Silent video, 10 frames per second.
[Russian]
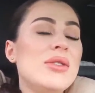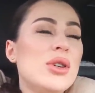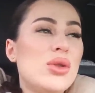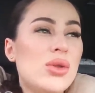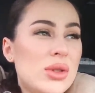
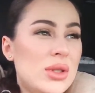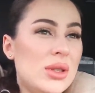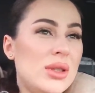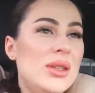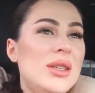
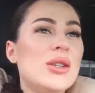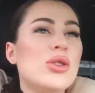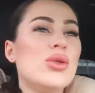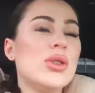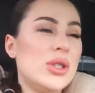выходит, тебе, не
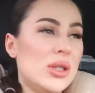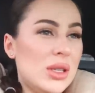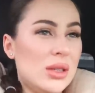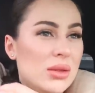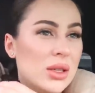хочет
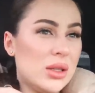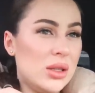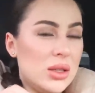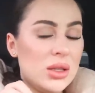Тебе она нужно выходить.